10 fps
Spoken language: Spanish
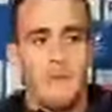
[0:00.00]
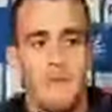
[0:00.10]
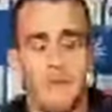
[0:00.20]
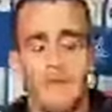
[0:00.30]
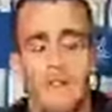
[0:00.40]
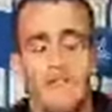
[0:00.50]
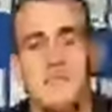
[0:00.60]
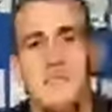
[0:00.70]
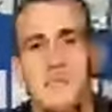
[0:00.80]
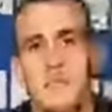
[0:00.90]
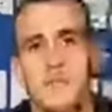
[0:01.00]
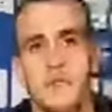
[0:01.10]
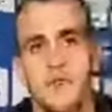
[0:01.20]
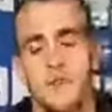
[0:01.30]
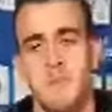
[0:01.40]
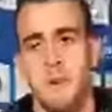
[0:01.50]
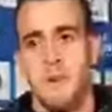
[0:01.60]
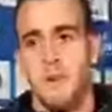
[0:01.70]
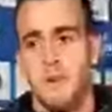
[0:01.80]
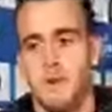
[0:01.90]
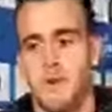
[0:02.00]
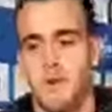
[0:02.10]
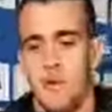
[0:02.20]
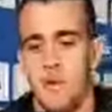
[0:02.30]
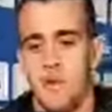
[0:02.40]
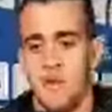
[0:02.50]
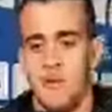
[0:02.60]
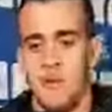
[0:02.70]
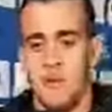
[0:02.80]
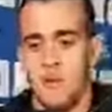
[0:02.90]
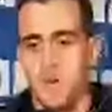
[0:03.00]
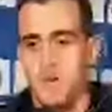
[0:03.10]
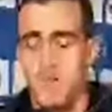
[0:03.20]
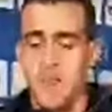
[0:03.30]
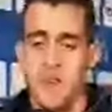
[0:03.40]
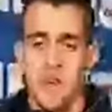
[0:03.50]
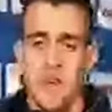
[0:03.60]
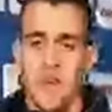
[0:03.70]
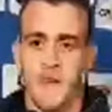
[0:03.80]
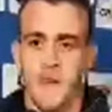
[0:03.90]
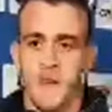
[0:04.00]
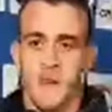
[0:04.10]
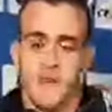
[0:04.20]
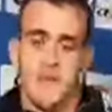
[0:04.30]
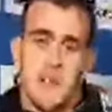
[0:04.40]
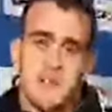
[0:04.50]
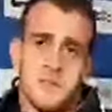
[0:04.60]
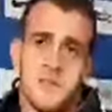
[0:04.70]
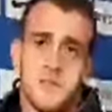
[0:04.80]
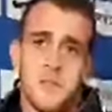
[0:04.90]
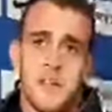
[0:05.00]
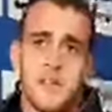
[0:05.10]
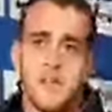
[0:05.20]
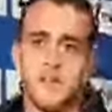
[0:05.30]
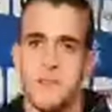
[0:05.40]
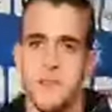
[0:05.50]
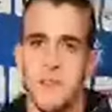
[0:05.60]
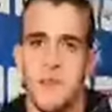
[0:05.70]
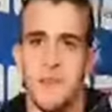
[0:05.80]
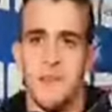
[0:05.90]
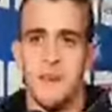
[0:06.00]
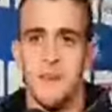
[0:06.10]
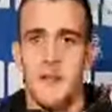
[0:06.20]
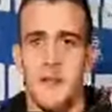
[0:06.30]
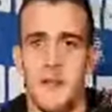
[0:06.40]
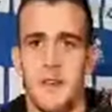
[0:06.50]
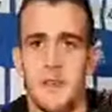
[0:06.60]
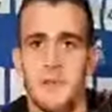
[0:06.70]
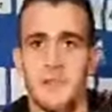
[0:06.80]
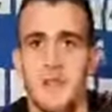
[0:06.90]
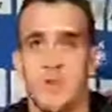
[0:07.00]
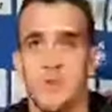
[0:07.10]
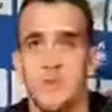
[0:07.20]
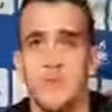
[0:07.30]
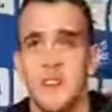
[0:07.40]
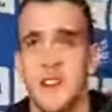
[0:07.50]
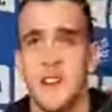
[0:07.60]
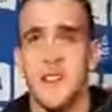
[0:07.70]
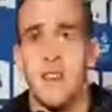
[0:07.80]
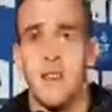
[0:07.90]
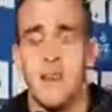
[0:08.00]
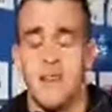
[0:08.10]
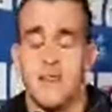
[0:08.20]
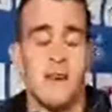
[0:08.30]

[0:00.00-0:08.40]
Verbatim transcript: importantísimo, pero, pero, sí, creo que, los resultados son importantes. Eh, el año pasado estuvimos cerca de ganarle en,